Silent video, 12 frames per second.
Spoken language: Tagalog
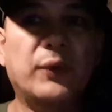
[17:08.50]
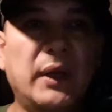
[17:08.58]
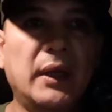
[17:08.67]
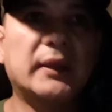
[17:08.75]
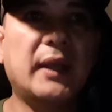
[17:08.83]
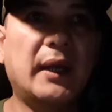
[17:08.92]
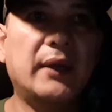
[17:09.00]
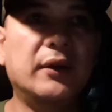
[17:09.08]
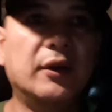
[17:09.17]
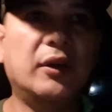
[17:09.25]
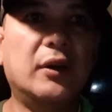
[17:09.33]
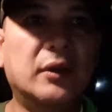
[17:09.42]
uwi na
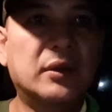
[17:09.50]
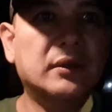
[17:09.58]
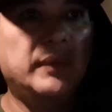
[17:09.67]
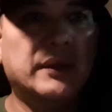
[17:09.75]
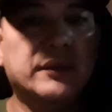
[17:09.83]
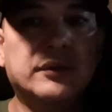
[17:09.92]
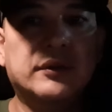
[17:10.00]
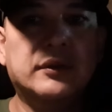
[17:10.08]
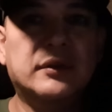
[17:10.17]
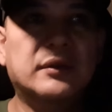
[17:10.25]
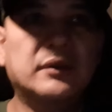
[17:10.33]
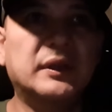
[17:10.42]
tayo medyo
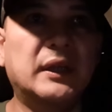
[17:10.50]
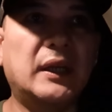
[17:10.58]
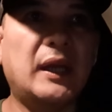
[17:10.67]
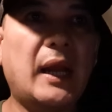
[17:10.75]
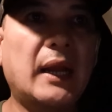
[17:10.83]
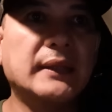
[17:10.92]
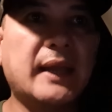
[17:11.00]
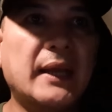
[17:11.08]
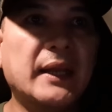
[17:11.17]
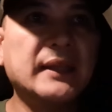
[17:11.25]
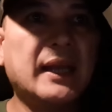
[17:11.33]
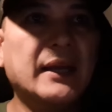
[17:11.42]

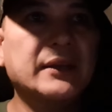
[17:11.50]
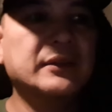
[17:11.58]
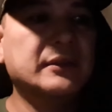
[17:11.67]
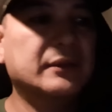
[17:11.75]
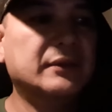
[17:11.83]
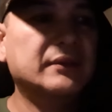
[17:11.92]
nanlalata na tayo